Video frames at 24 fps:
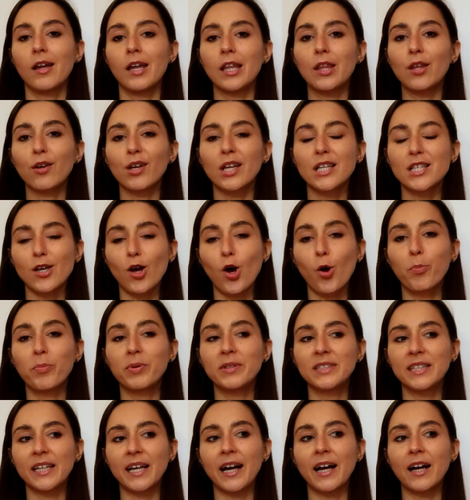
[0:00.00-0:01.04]
i to jest
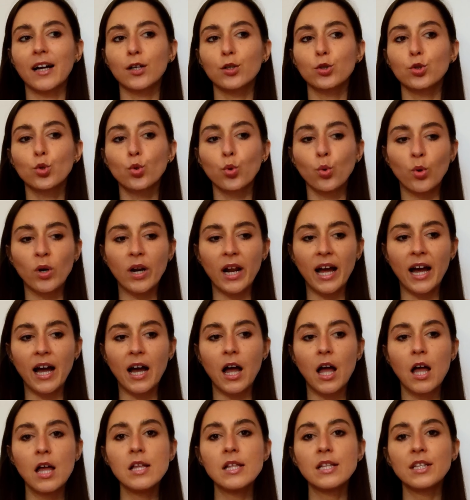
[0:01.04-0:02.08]
opcja,
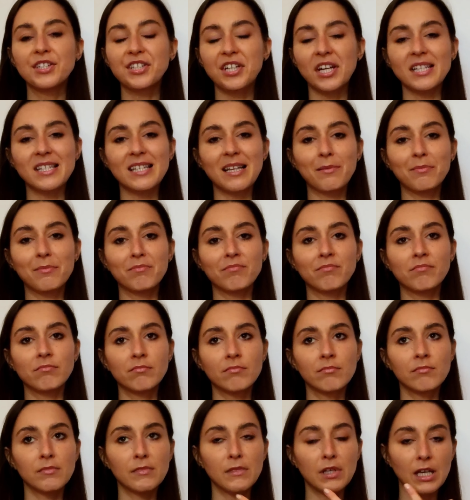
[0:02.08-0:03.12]
która czasem
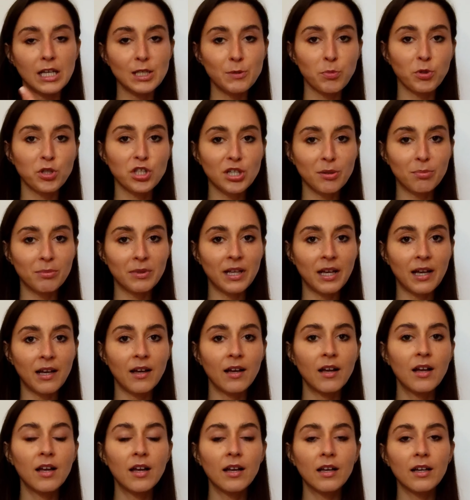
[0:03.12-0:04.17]
jest
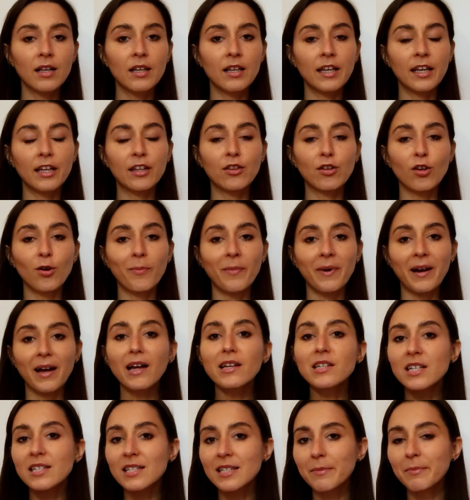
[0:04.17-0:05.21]
potrzebna klientom,
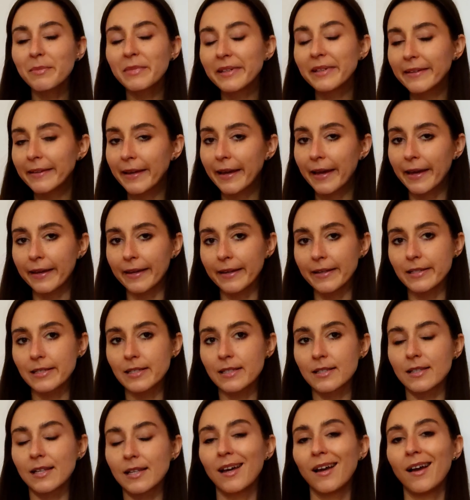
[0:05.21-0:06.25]
a czasem nie
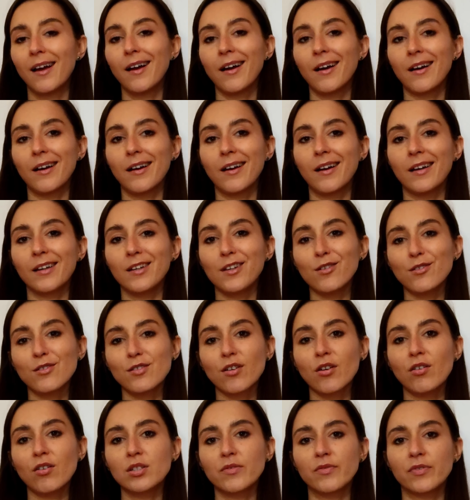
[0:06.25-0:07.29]
jest. I o
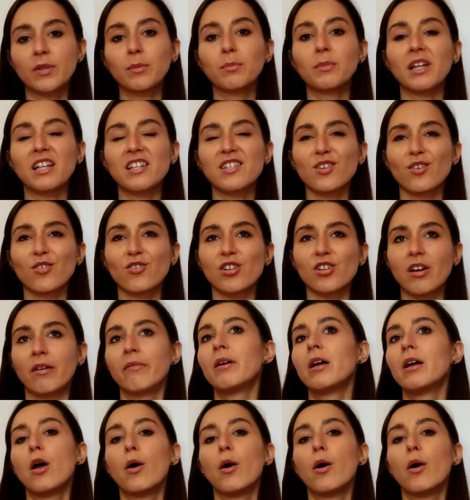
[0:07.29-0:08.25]
co chodzi w tym nadzorze?